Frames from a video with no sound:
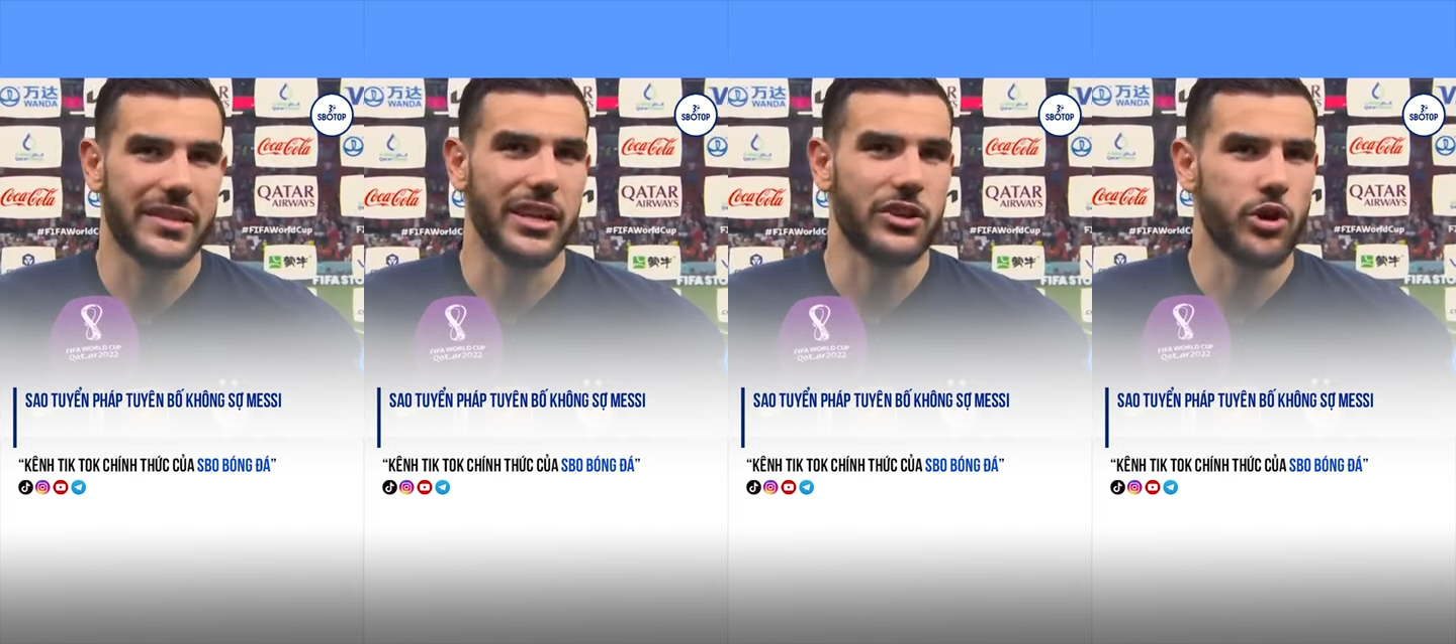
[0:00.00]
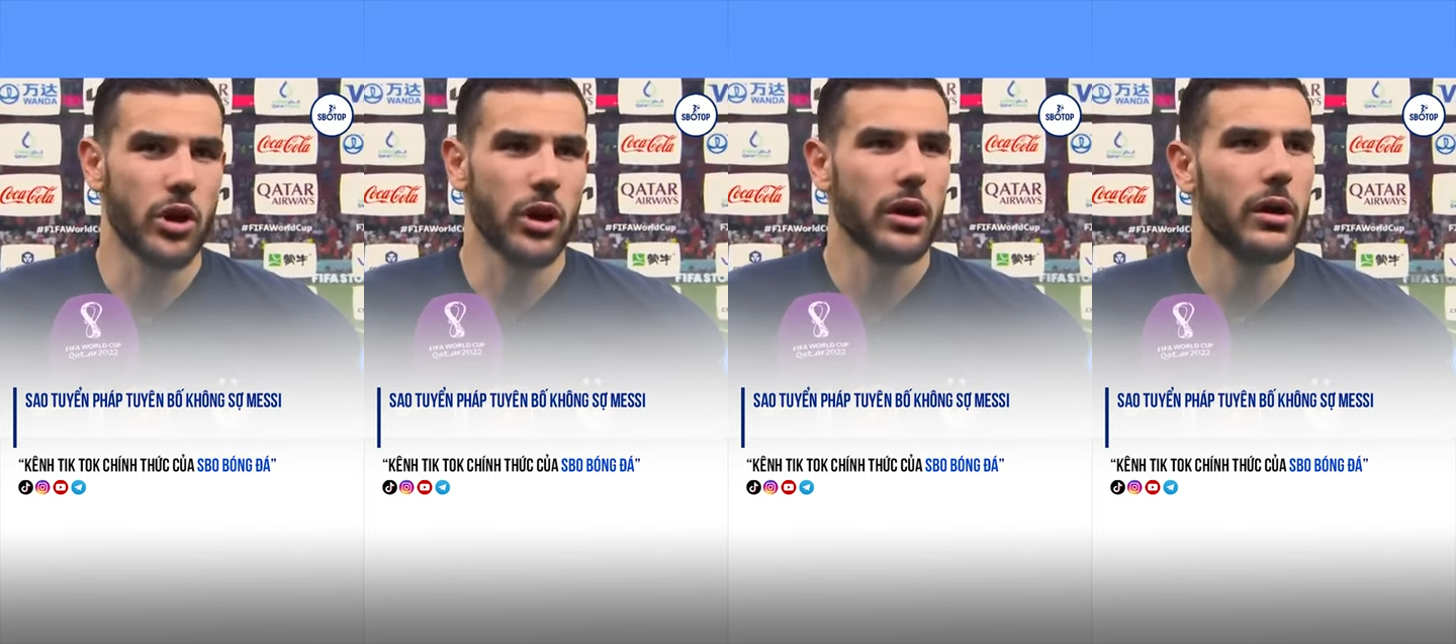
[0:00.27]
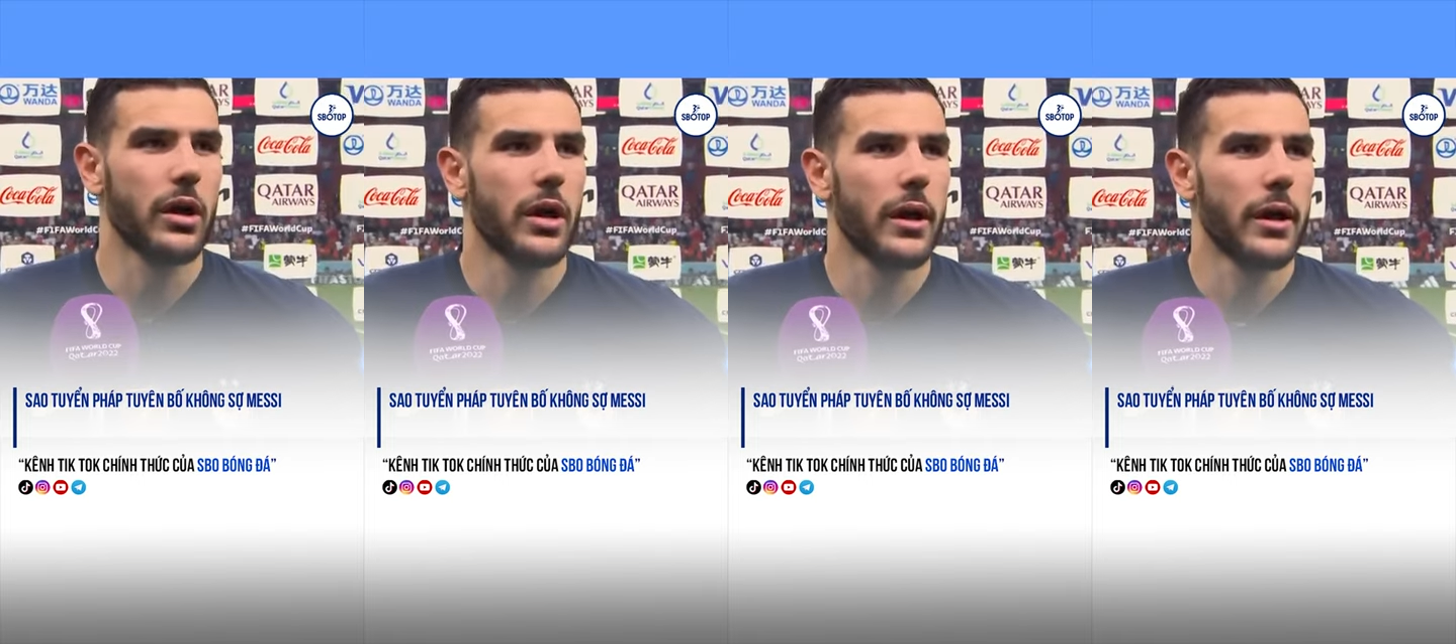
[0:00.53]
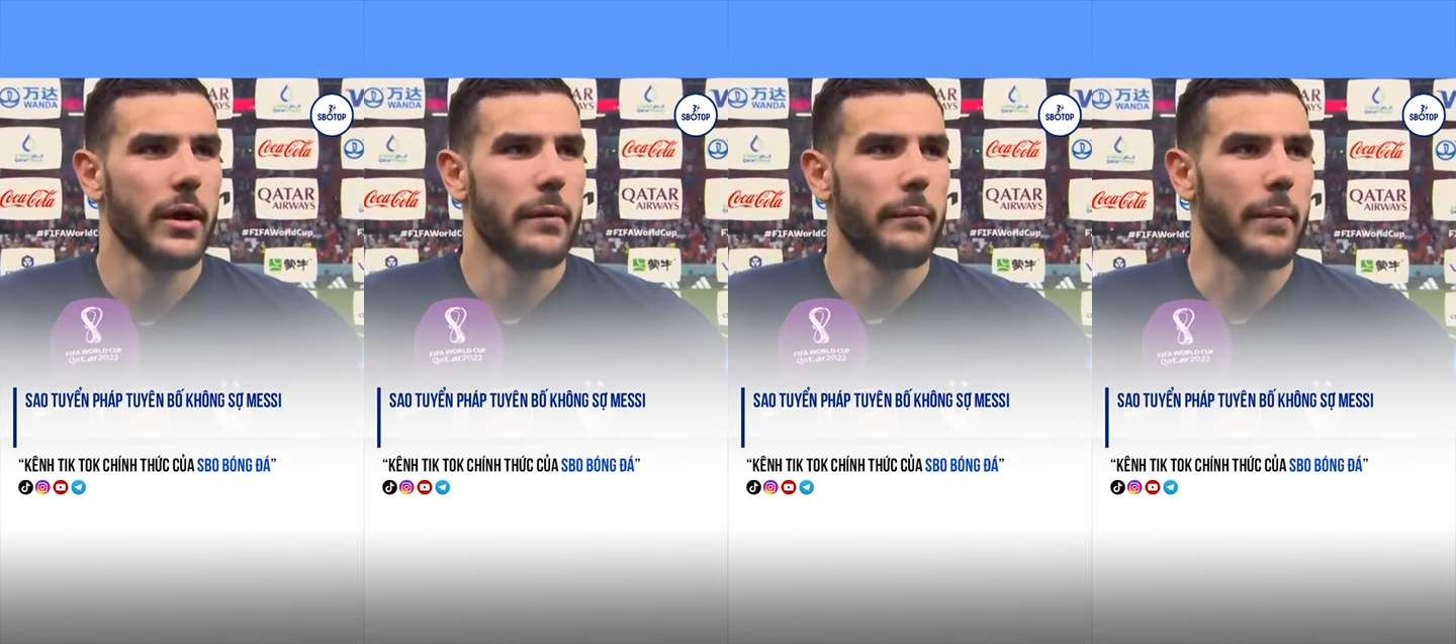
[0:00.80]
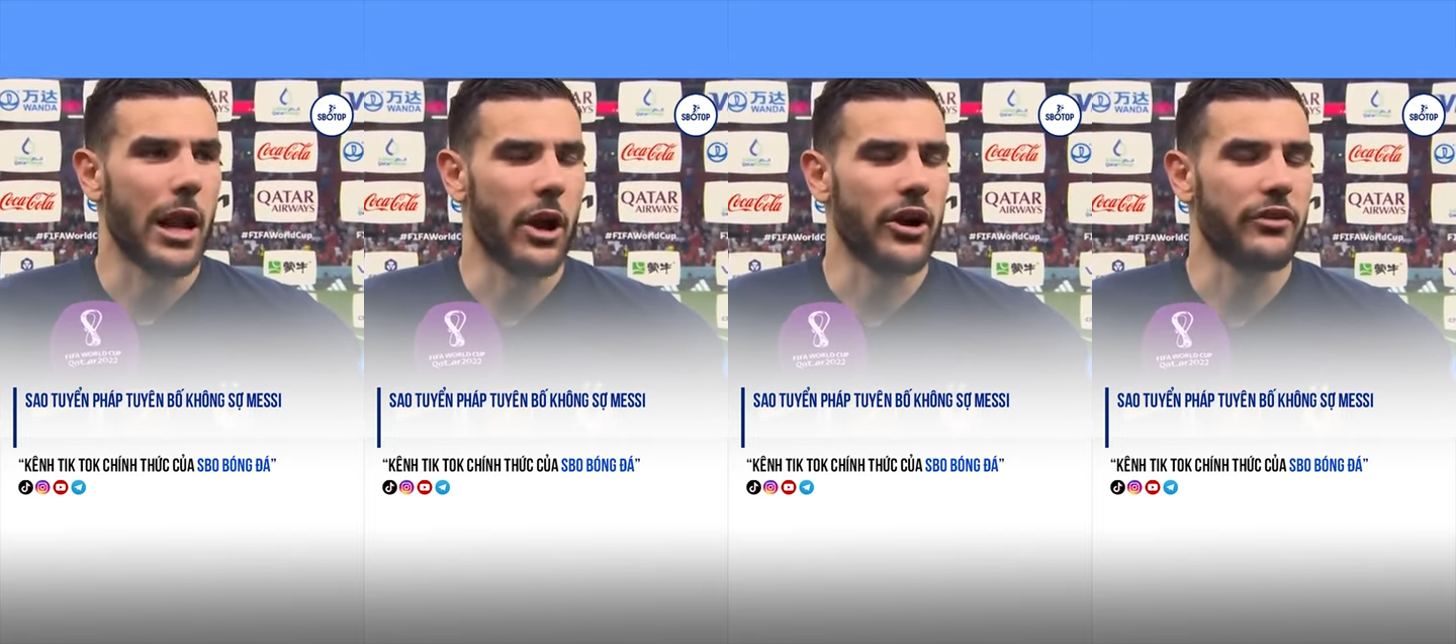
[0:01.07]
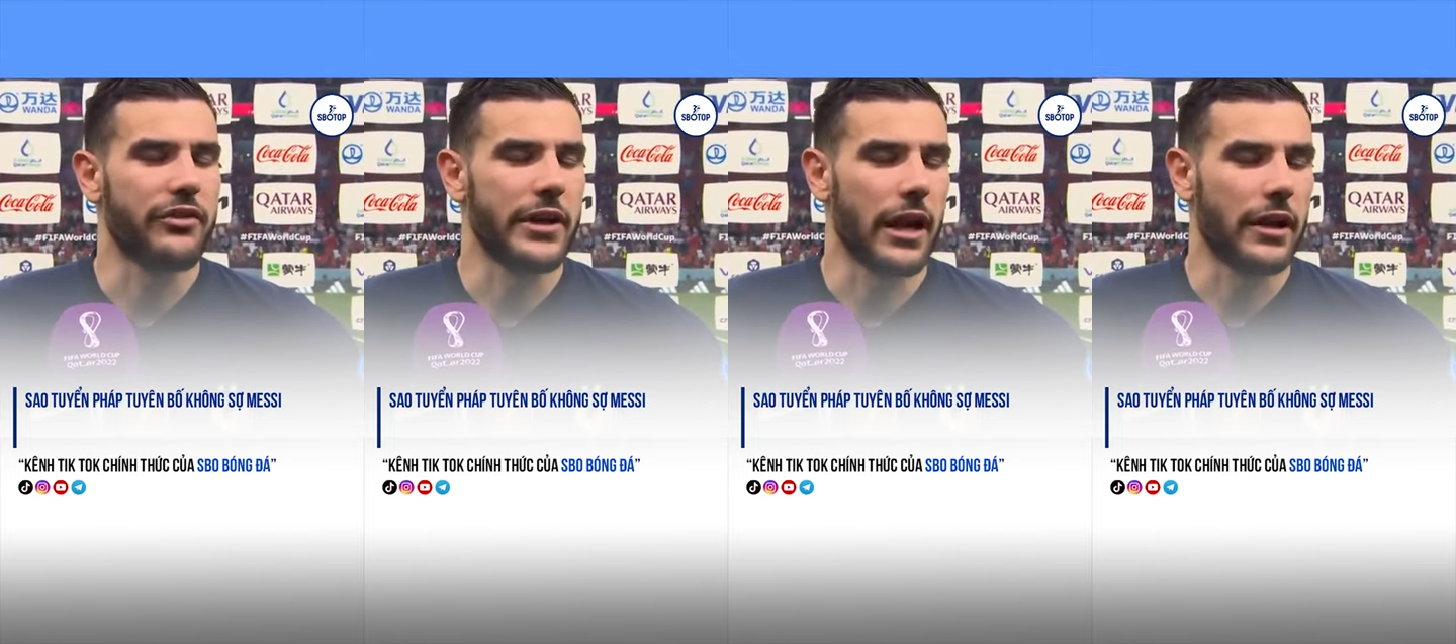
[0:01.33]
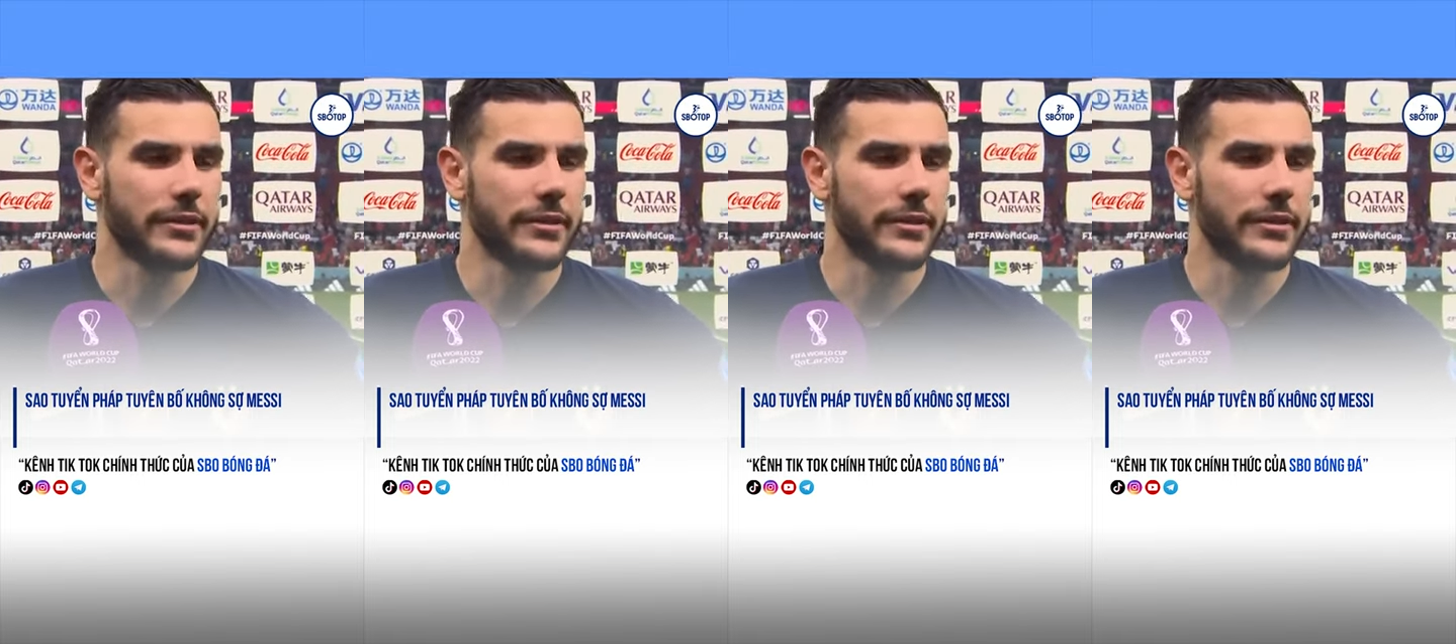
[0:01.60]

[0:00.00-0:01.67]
Argentina là một đội bóng phi